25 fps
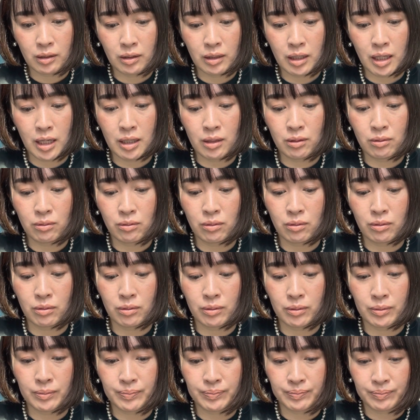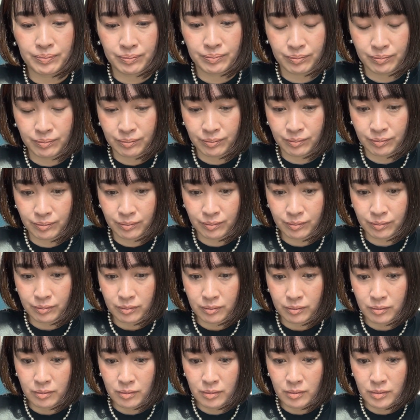あの
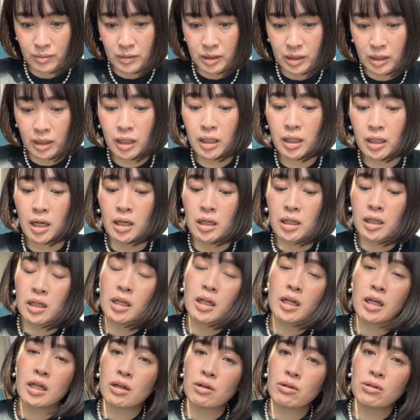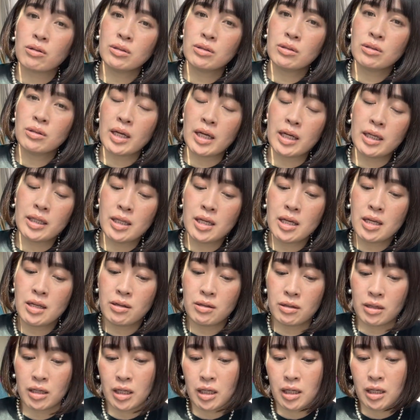だからこの
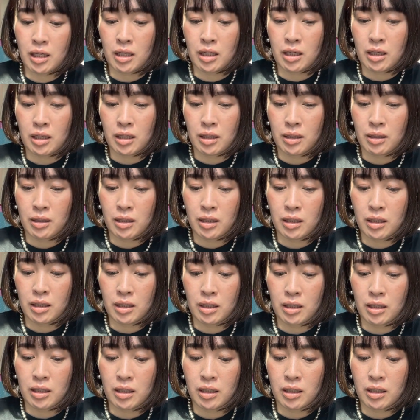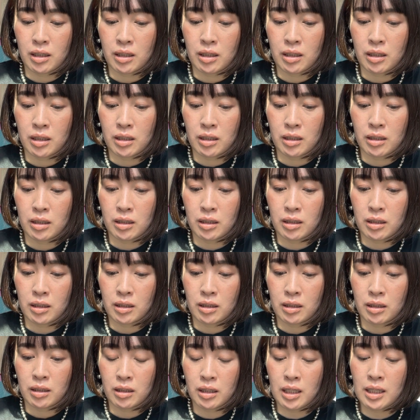
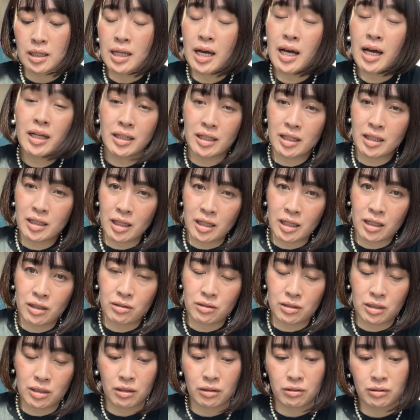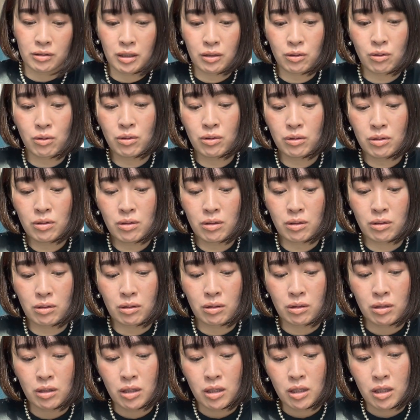エネルギーって何ってなるじゃん。でこの
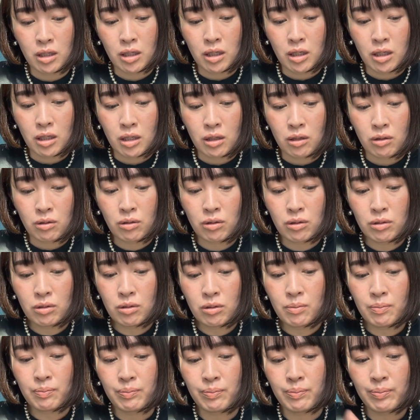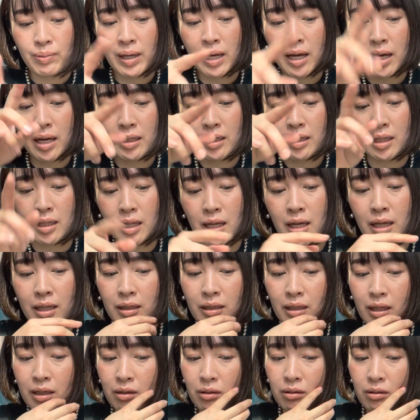このピャーってなっ
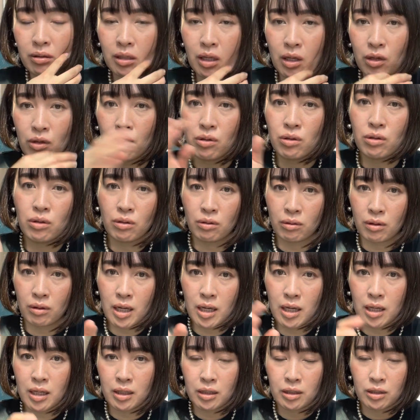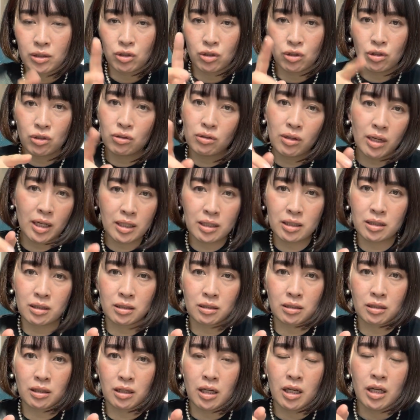てるっていうのが周波
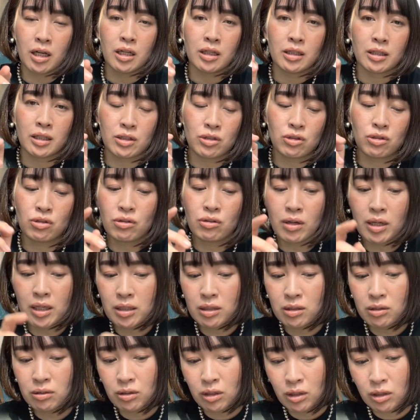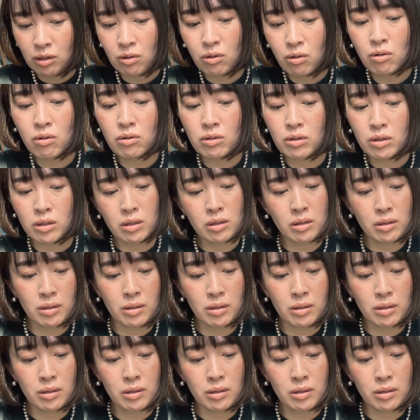数。で周波数イコール、